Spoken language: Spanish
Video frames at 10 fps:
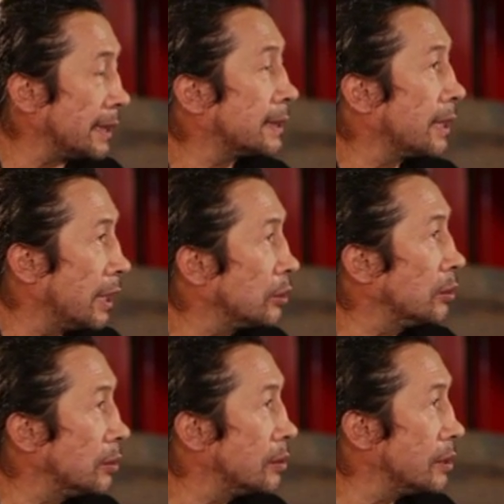de este año
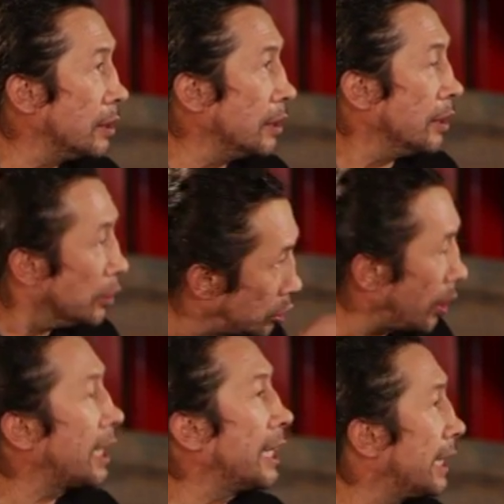y yo
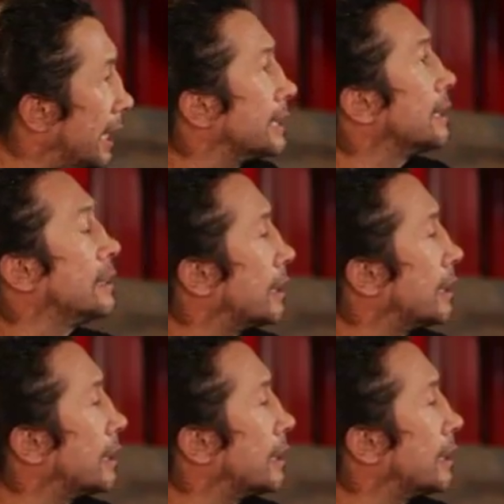la quería así,